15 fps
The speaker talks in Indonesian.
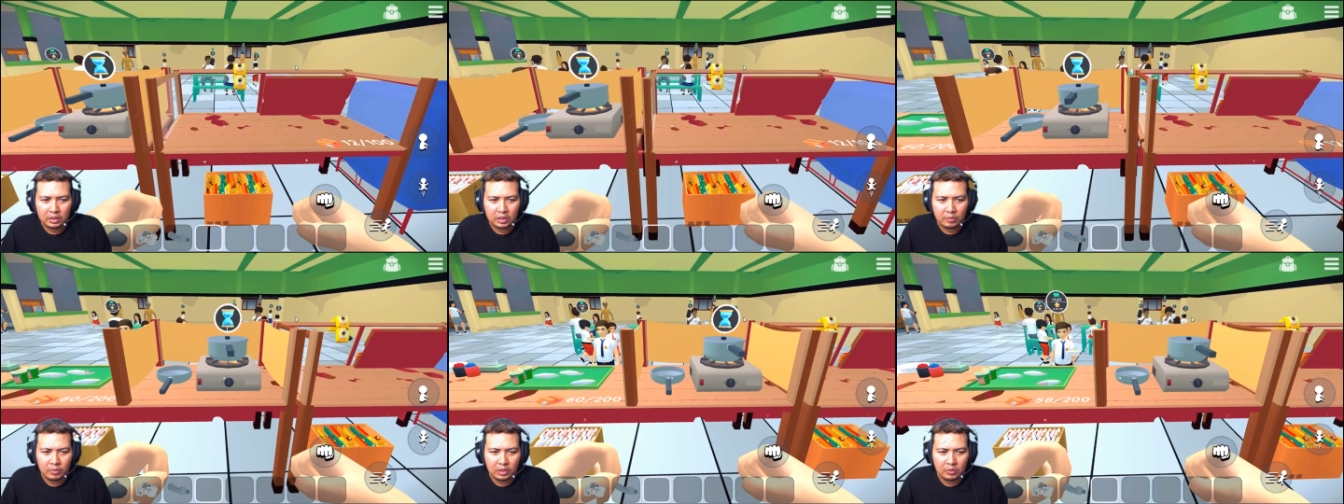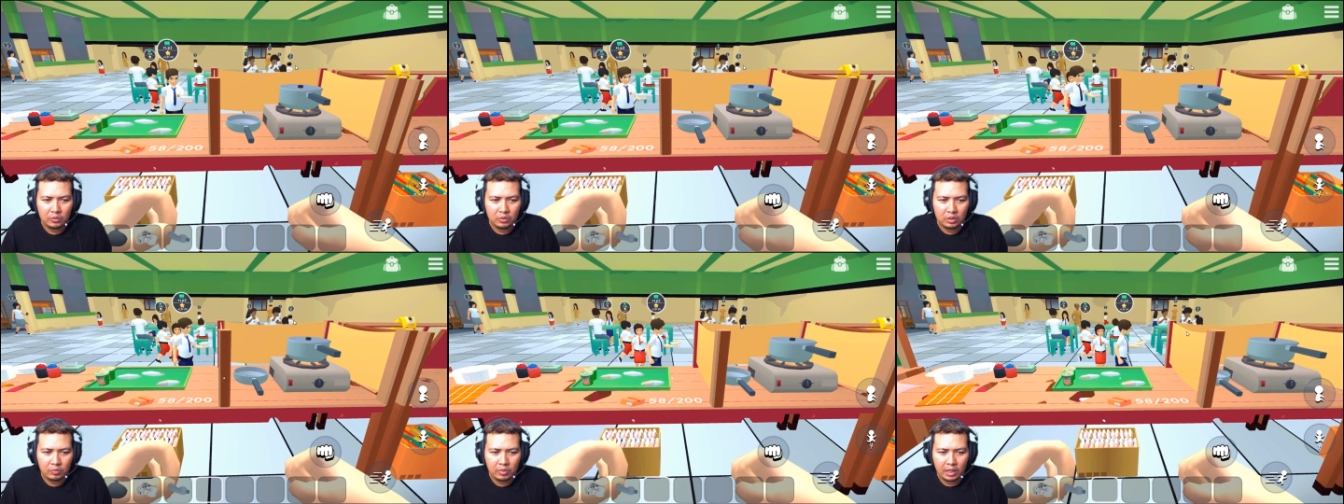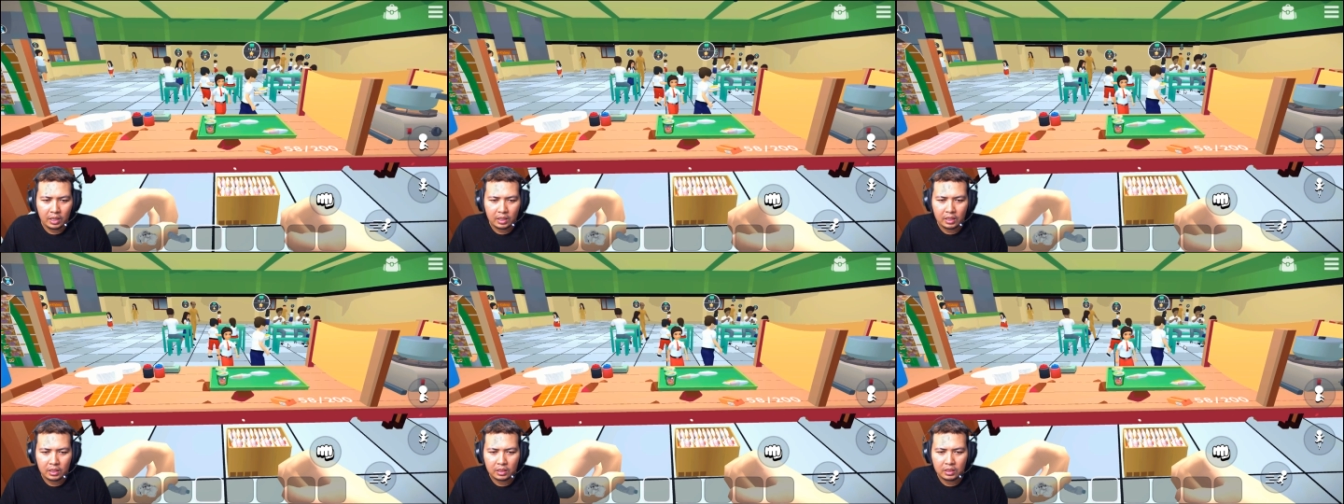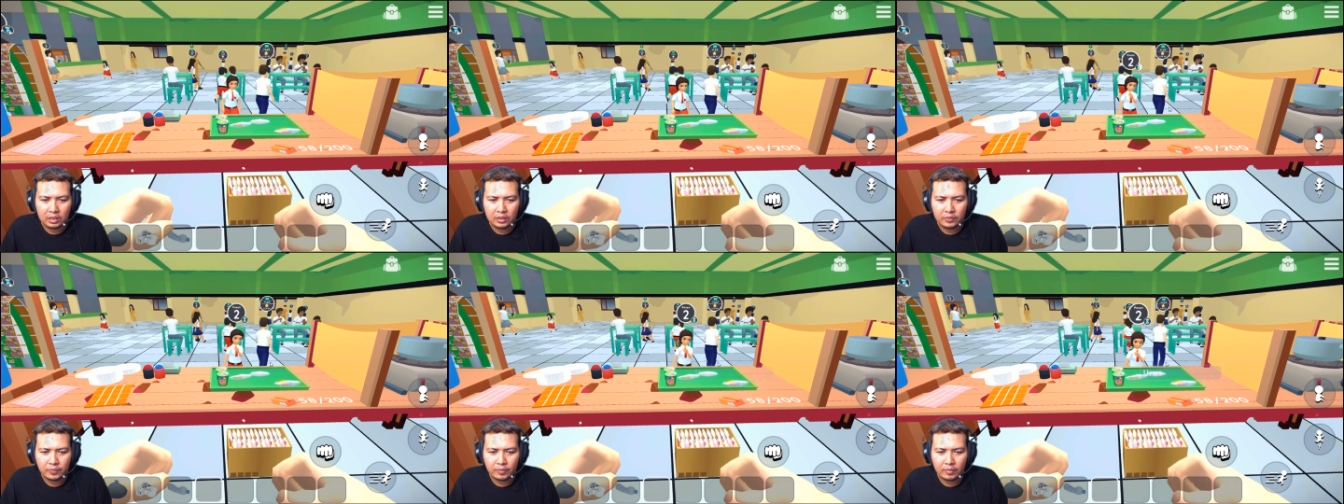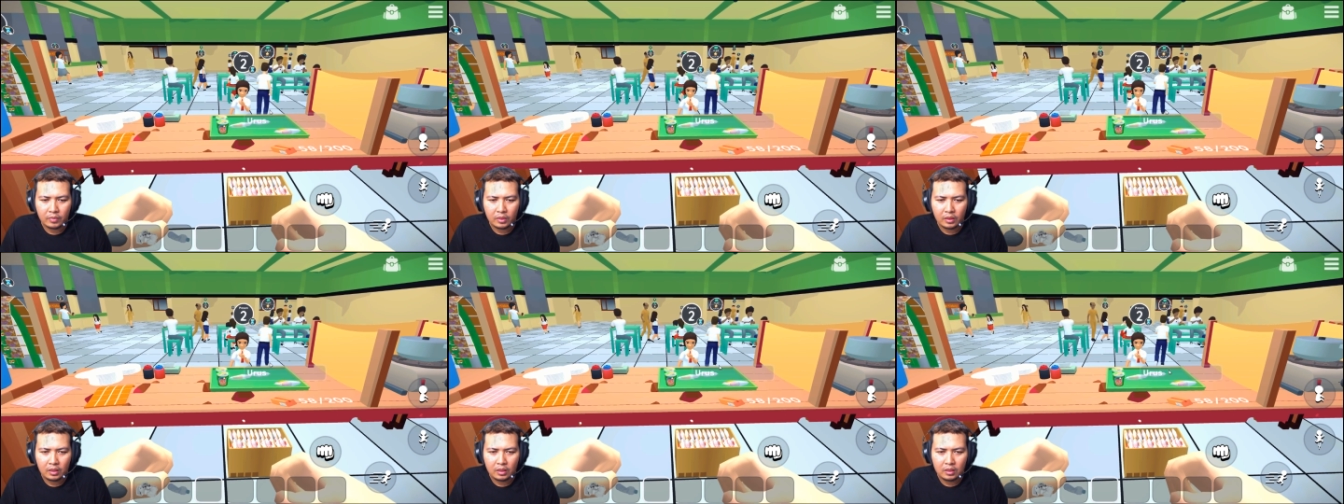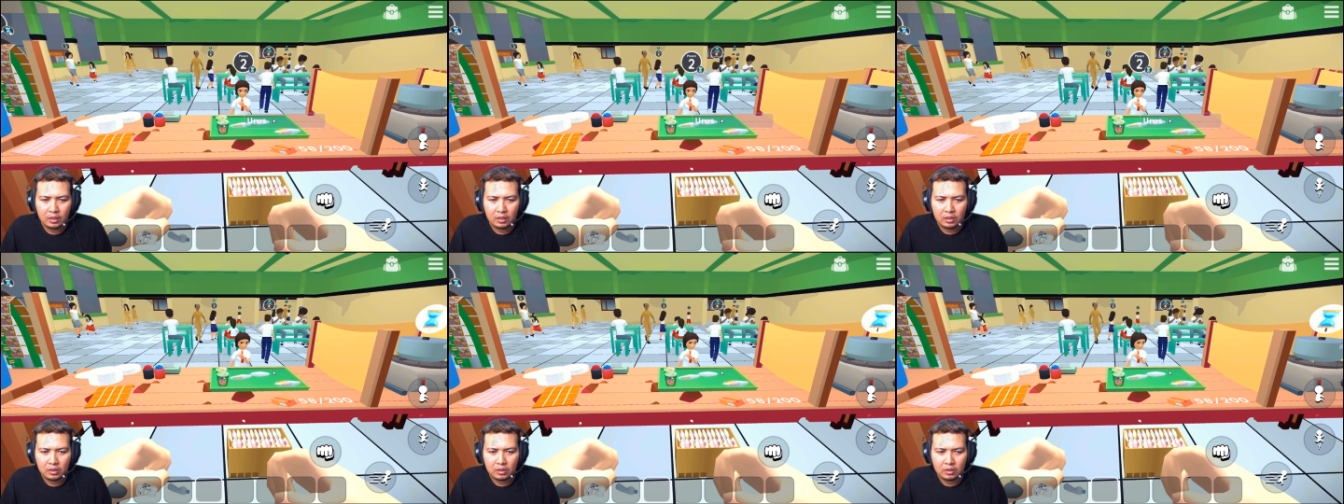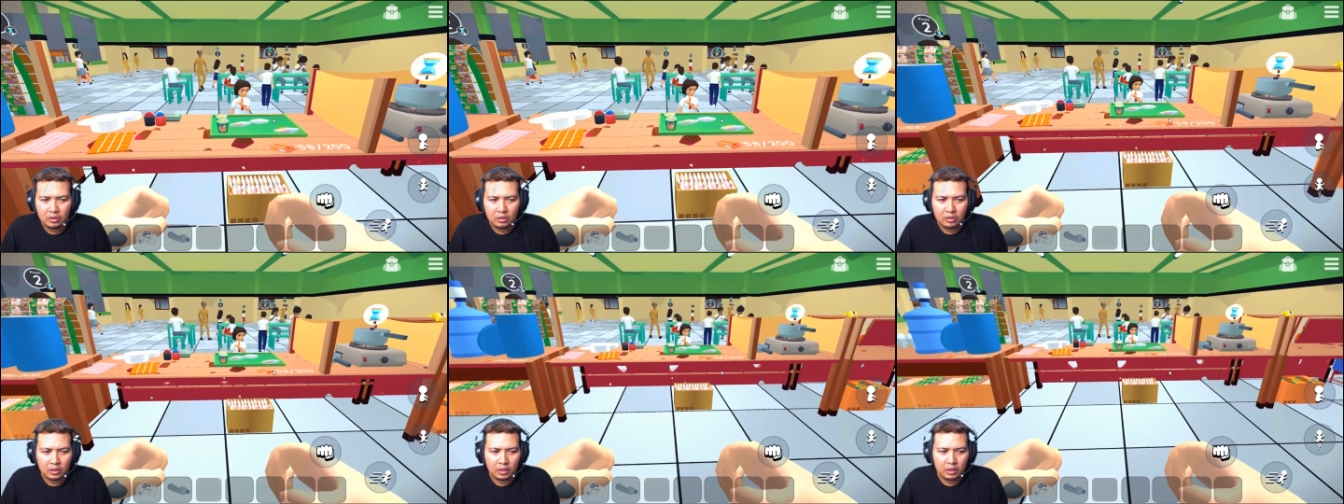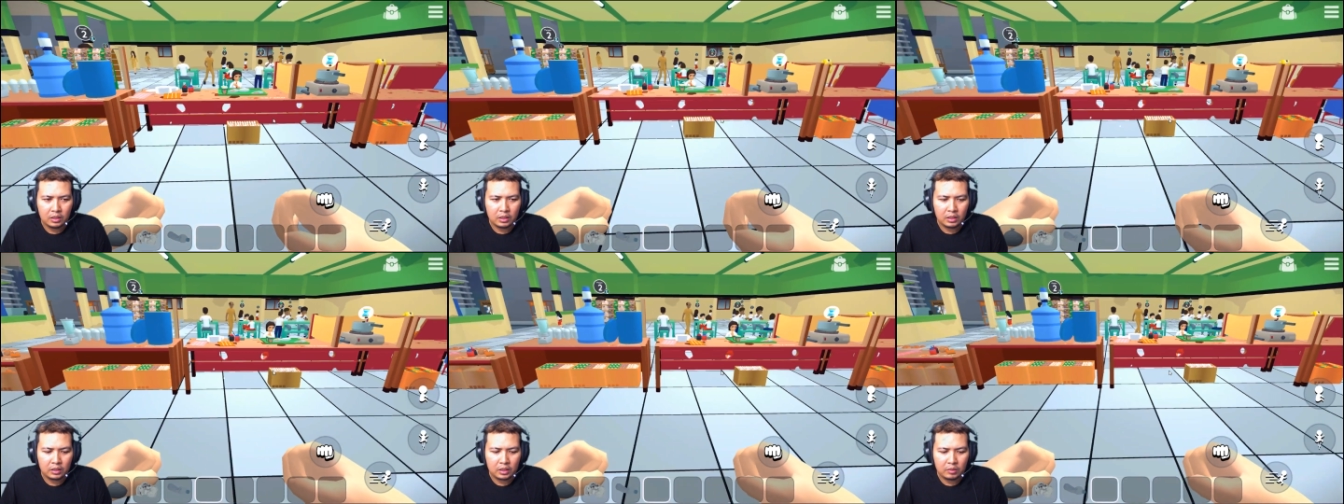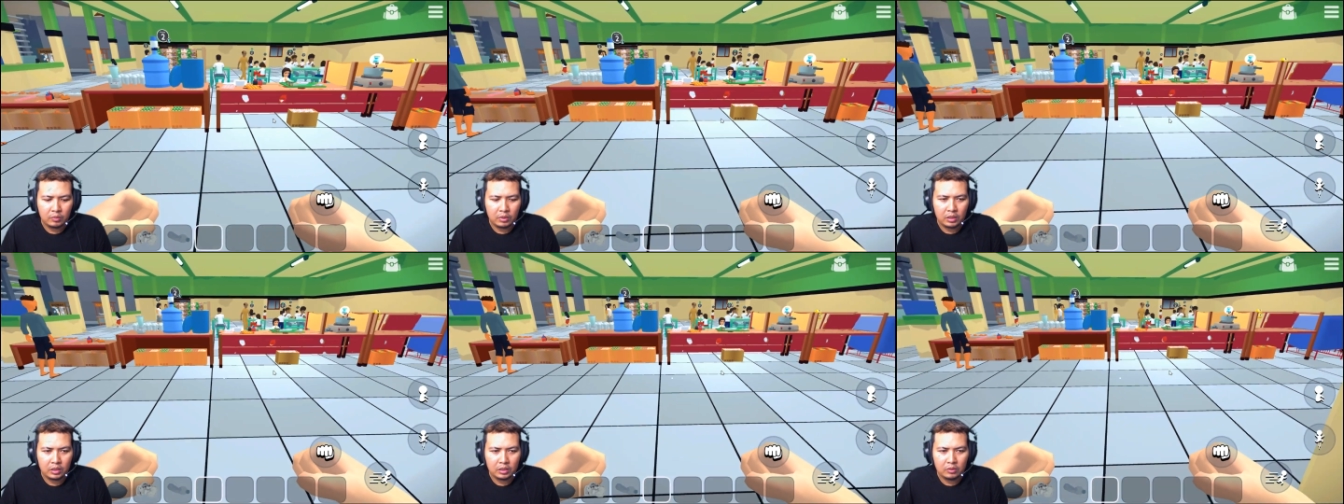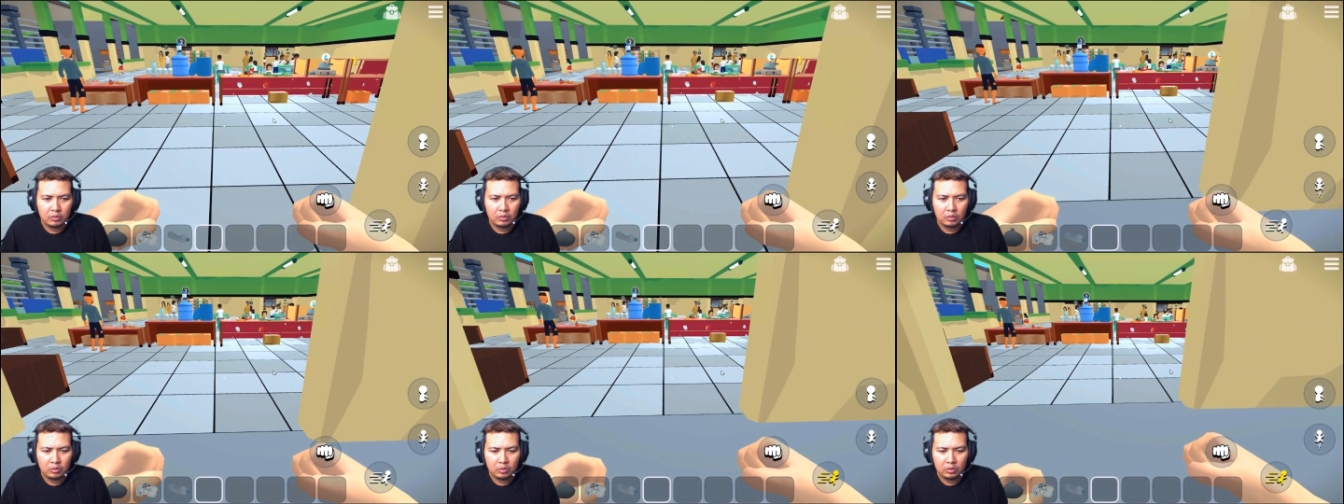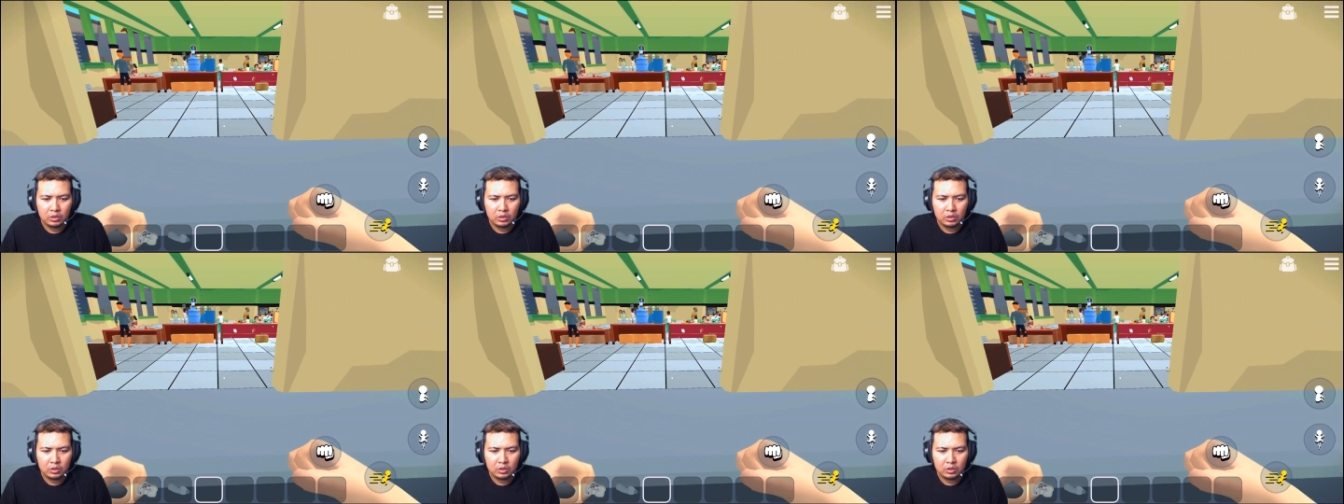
kita beli dulu di belakang ya oke kita beli dulu